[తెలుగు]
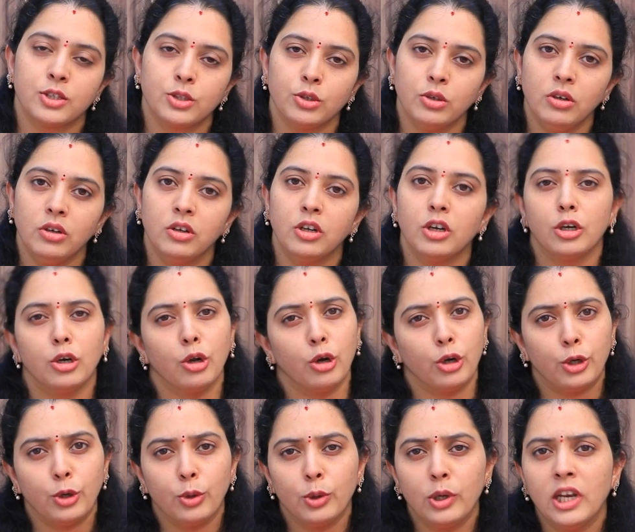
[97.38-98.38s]
సో
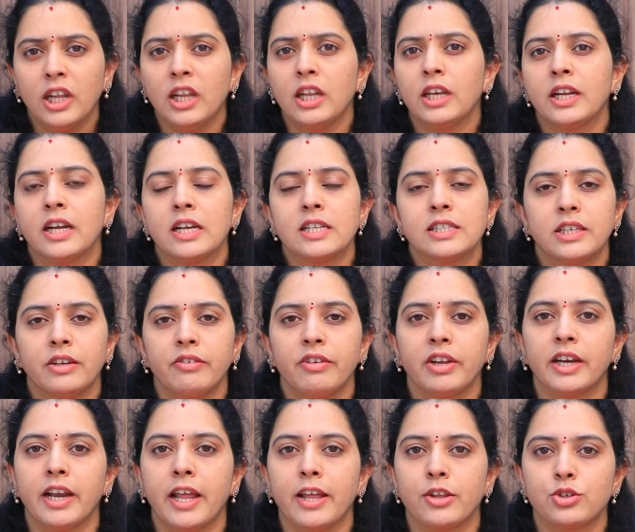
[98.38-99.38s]
నాట్ ఓన్లీ ఇన్
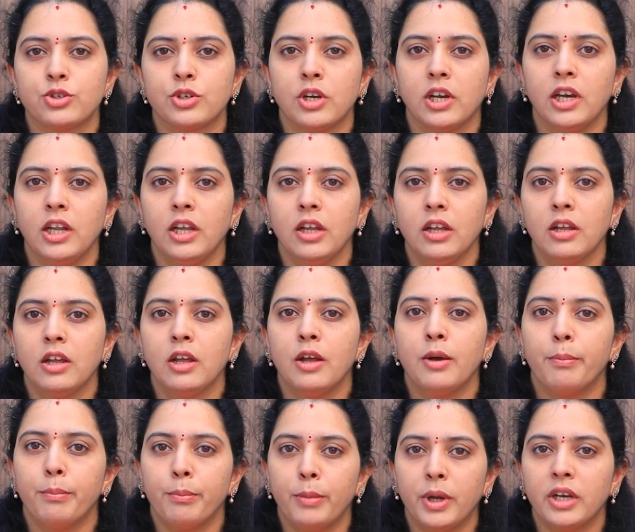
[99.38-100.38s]
కన్సీవింగ్ న్యాచురలీ
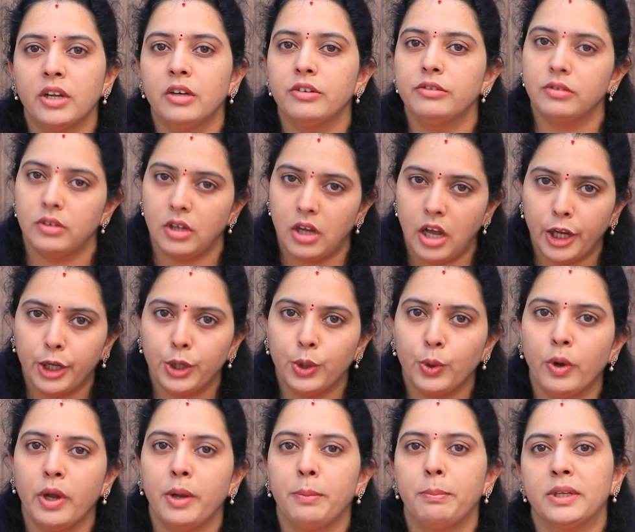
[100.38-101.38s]
మన
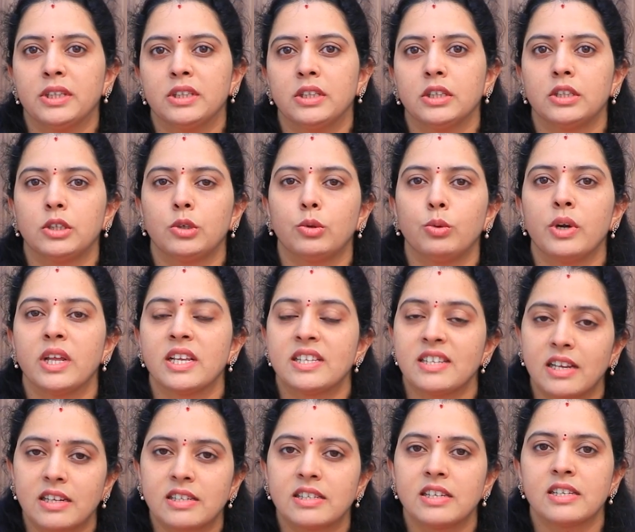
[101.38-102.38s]
ఐయుఐ పద్ధతి కూడా
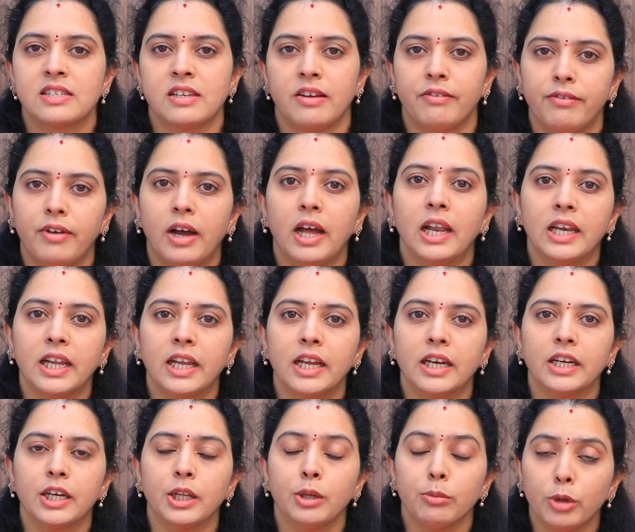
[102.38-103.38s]
సక్సెస్ అవ్వాలి
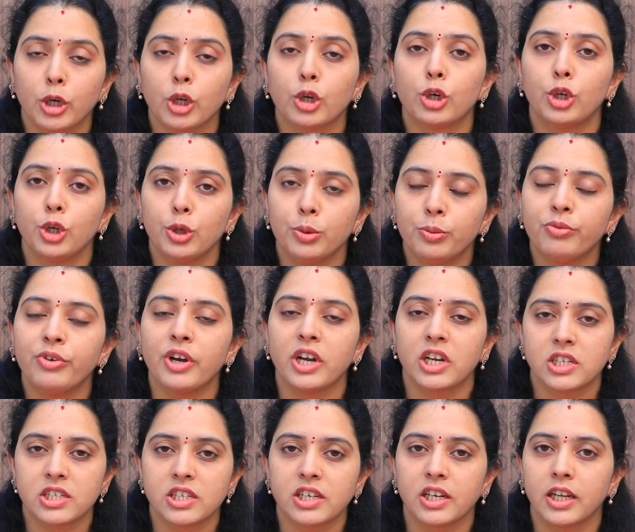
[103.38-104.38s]
అంటే మనకు ట్యూబ్
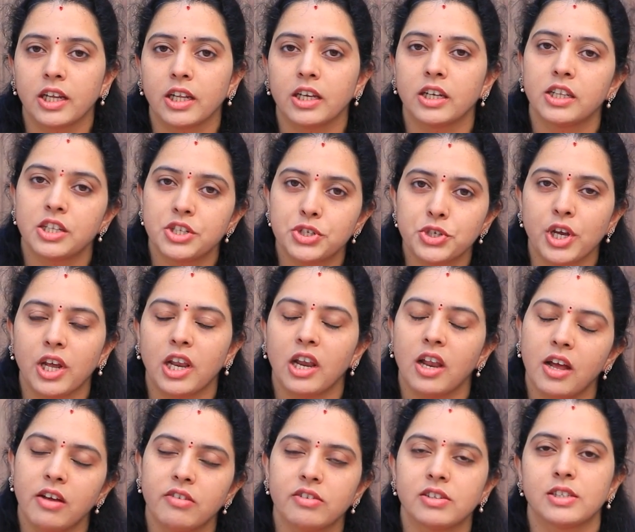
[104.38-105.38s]
ఫంక్షనింగ్ అన్నది
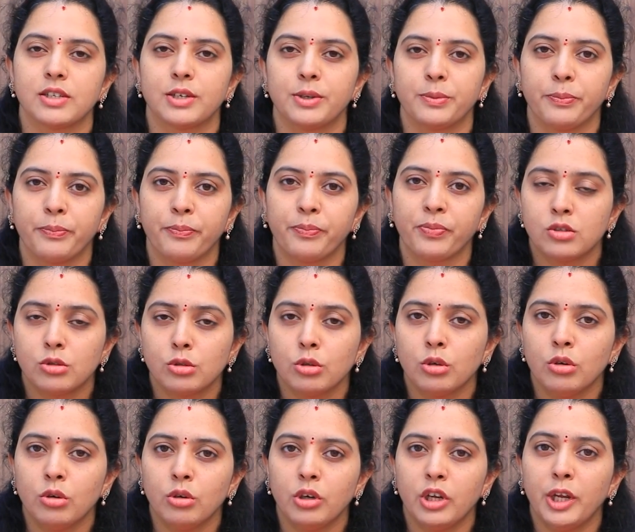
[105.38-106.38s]
చాలా అవసరం సో
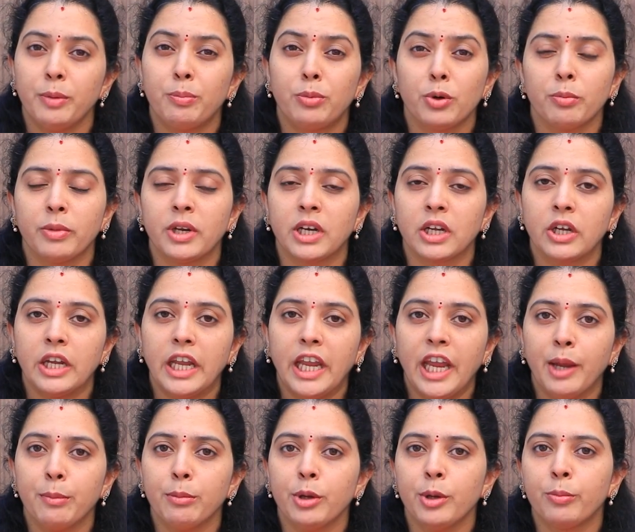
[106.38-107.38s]
ఇప్పుడు మనకు
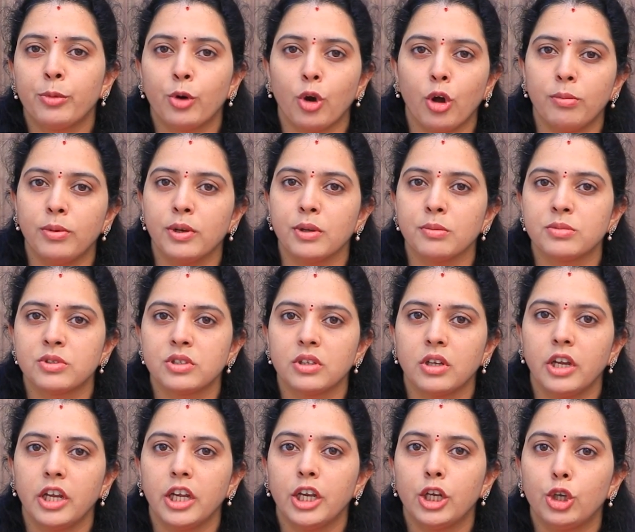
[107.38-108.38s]
ఏమేం ప్రాబ్లమ్స్
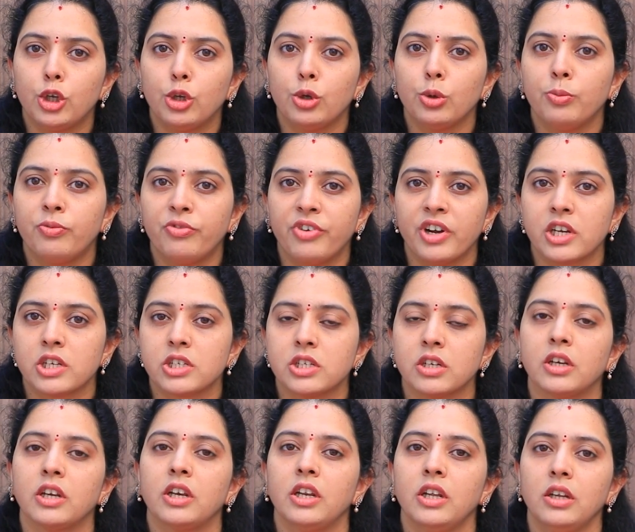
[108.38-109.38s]
ఈ ట్యూబ్
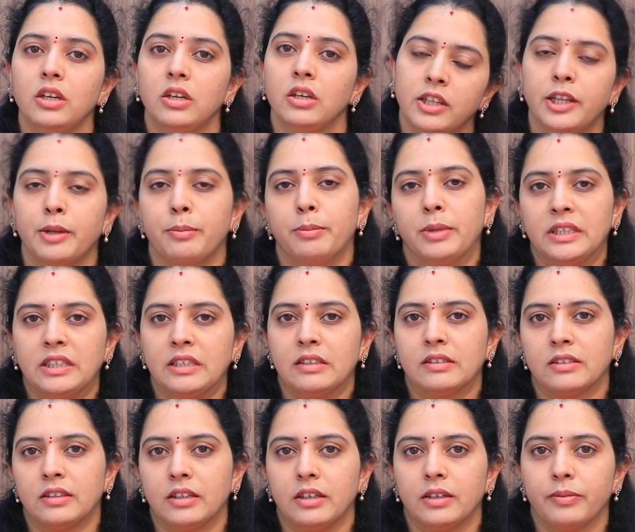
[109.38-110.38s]
ఫంక్షన్ని
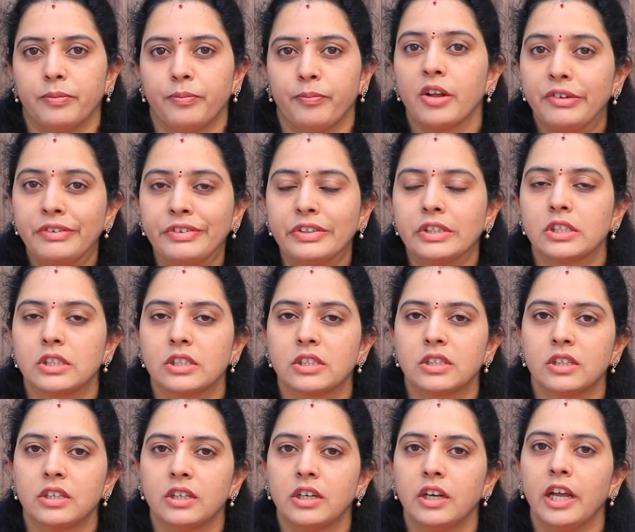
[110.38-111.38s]
దెబ్బతీస్తాయి
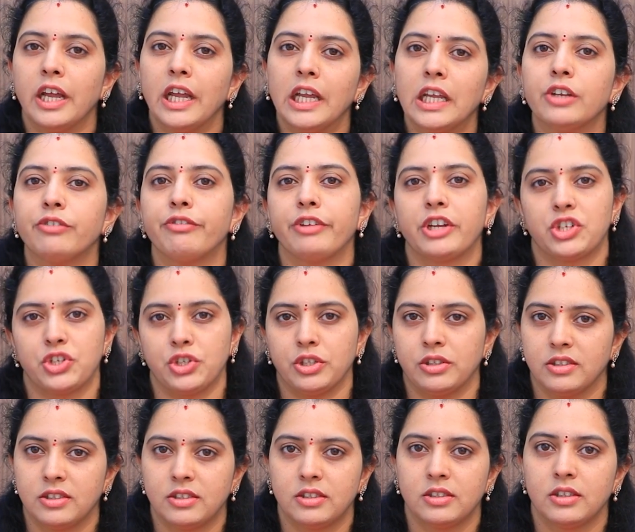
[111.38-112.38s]
ఫస్ట్
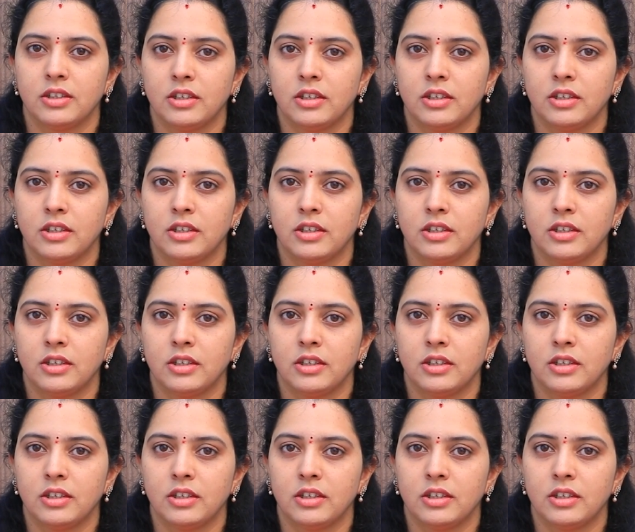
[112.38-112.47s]
ఇన్ఫెక్షన్స్